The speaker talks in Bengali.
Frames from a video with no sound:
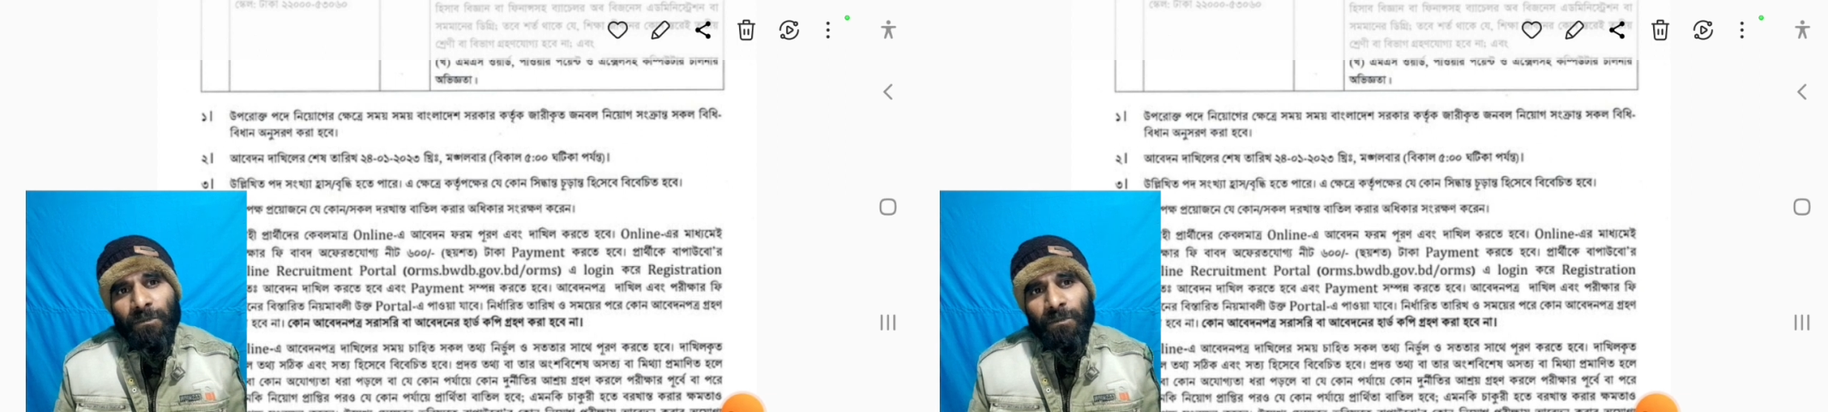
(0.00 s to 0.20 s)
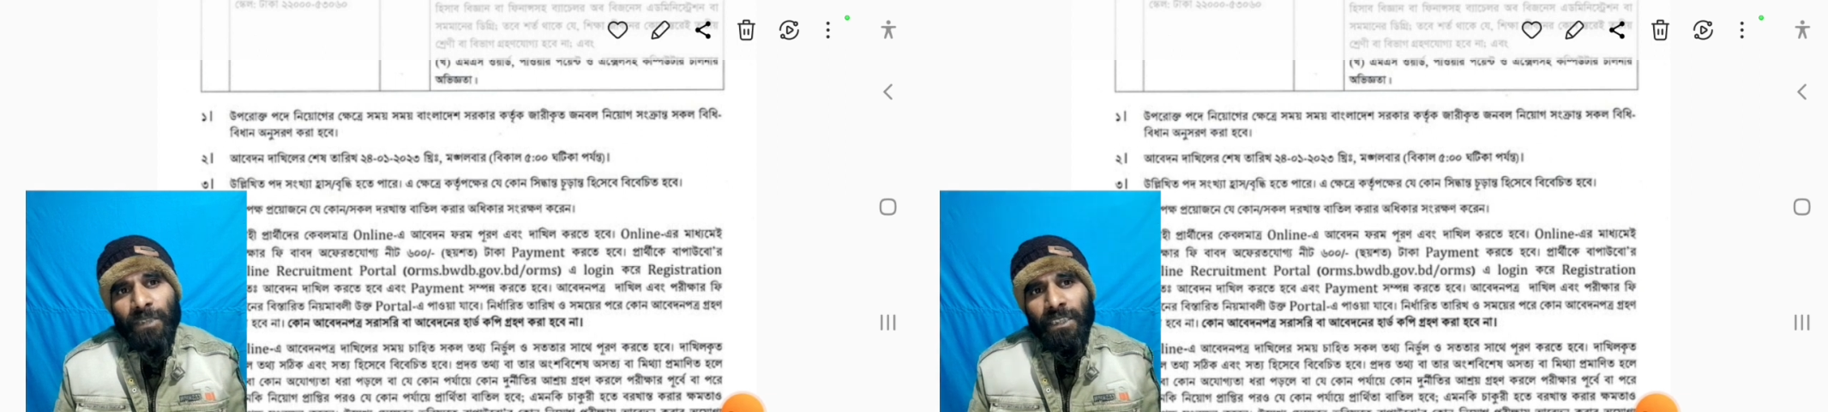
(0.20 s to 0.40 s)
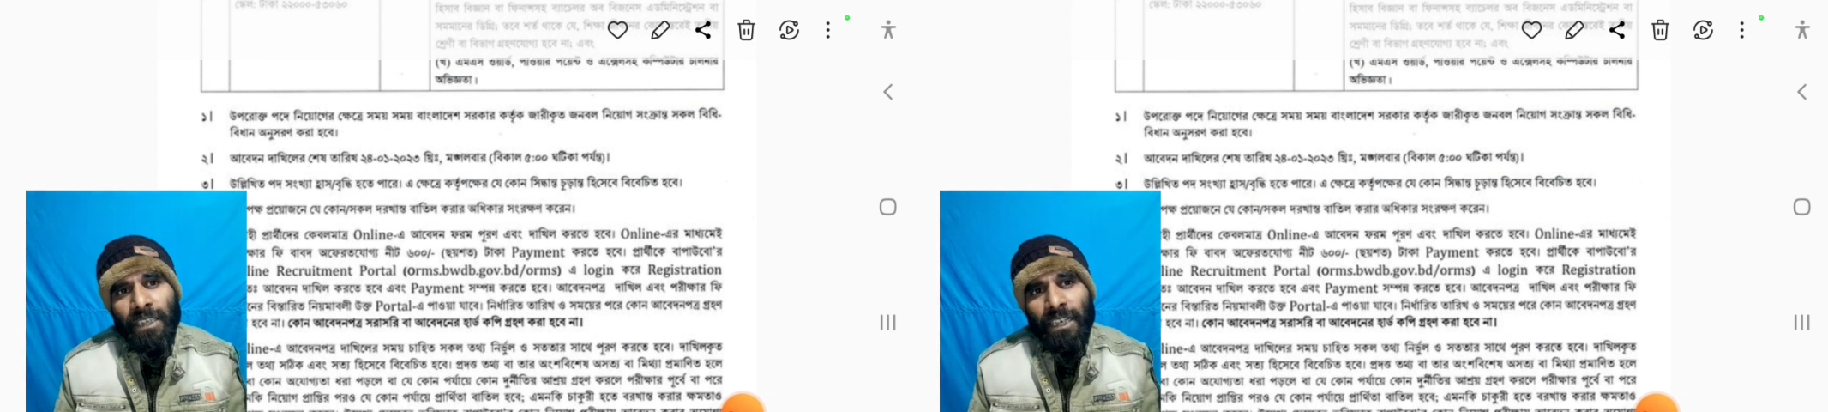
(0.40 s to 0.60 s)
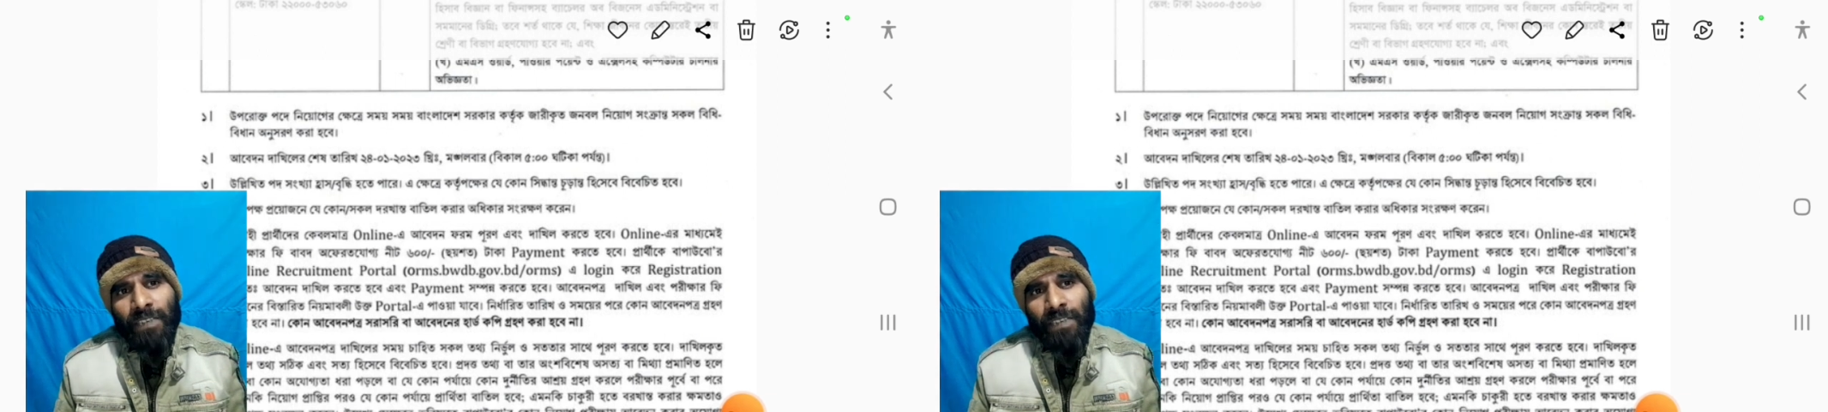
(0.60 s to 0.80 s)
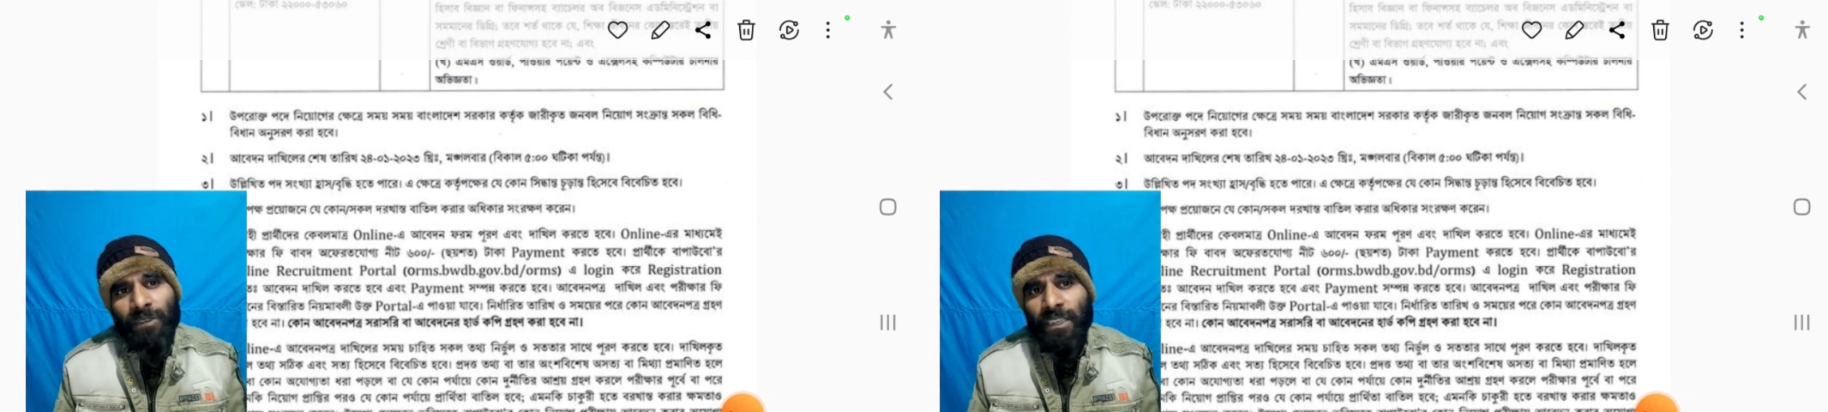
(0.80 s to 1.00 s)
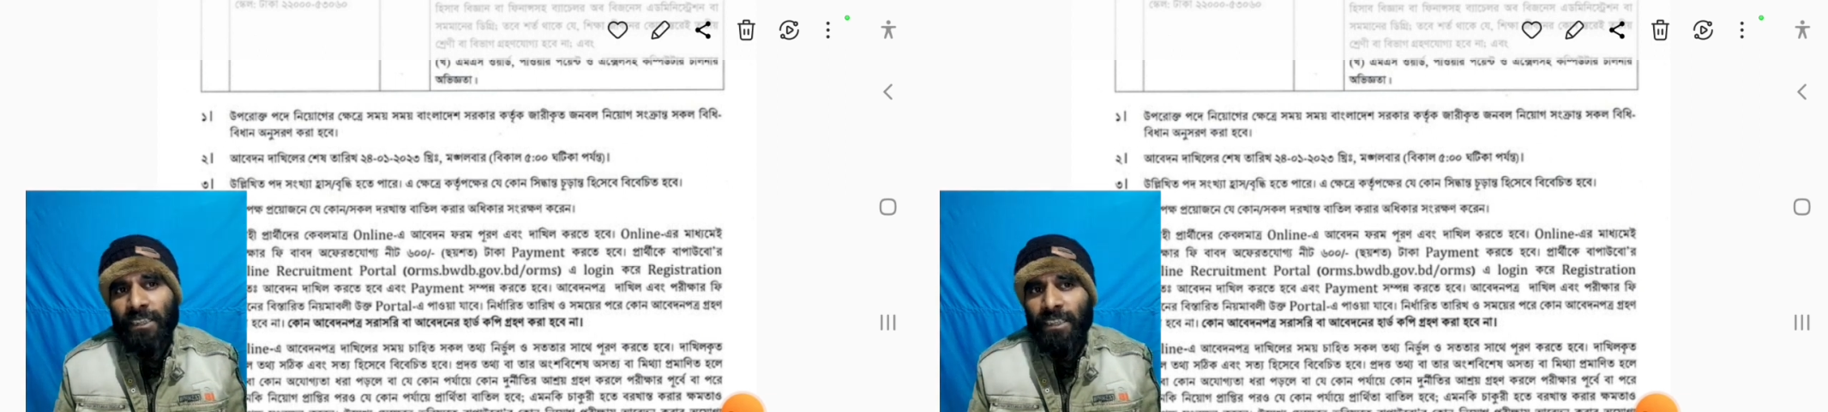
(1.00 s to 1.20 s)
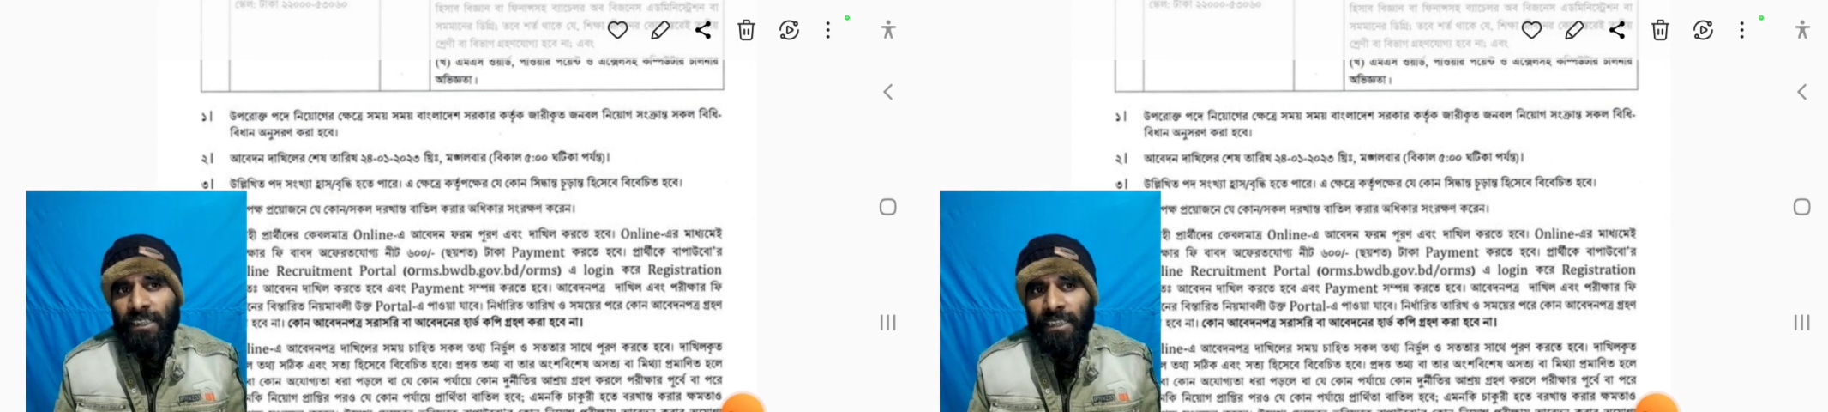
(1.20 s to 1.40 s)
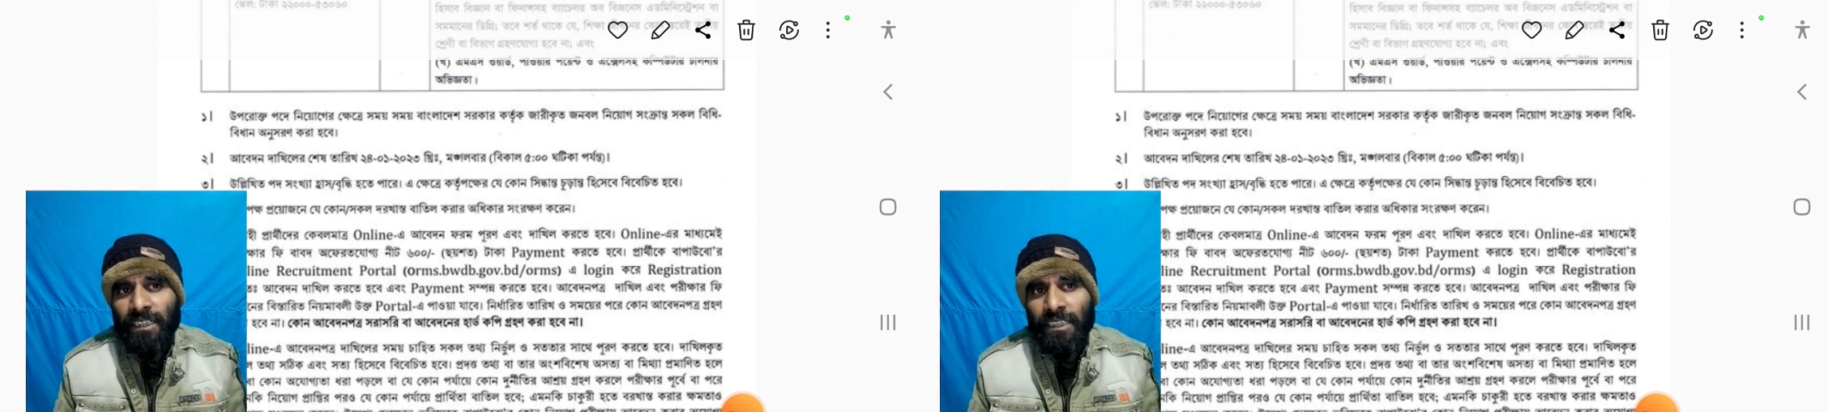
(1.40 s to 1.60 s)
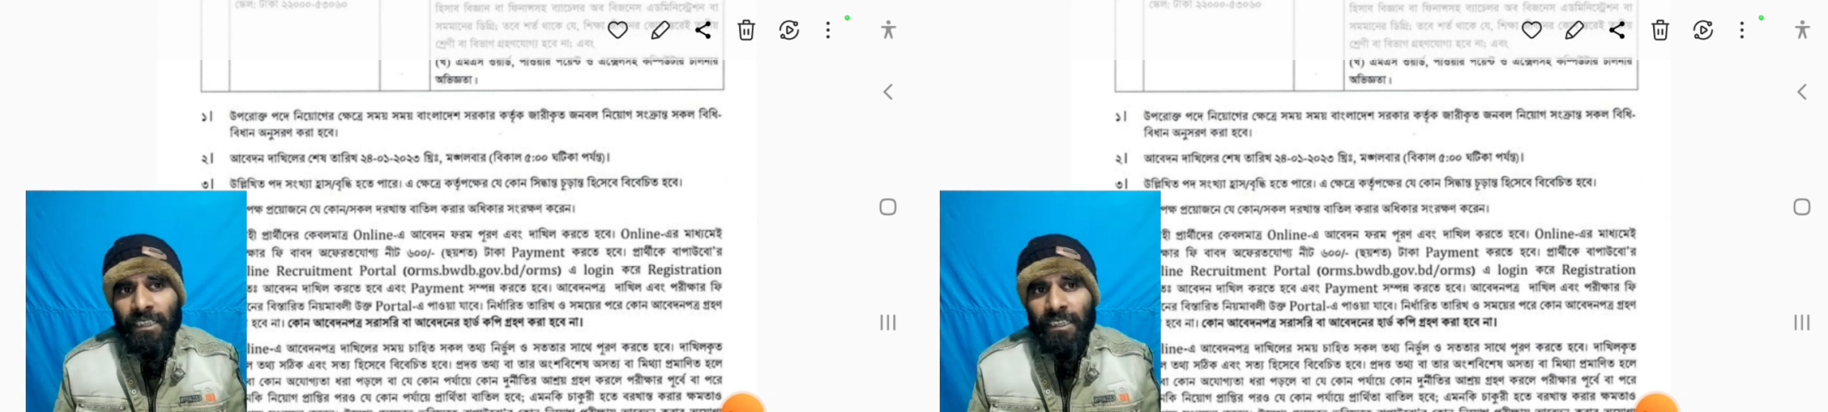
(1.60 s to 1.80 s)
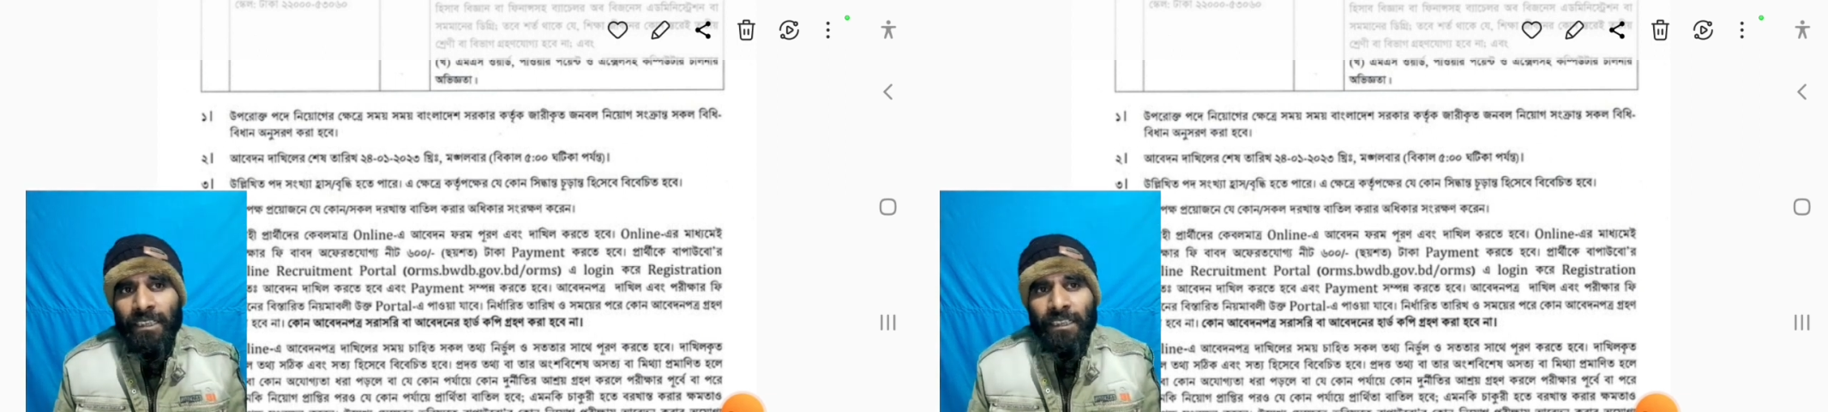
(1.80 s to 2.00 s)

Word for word: চব্বিশ এক দু তারিখ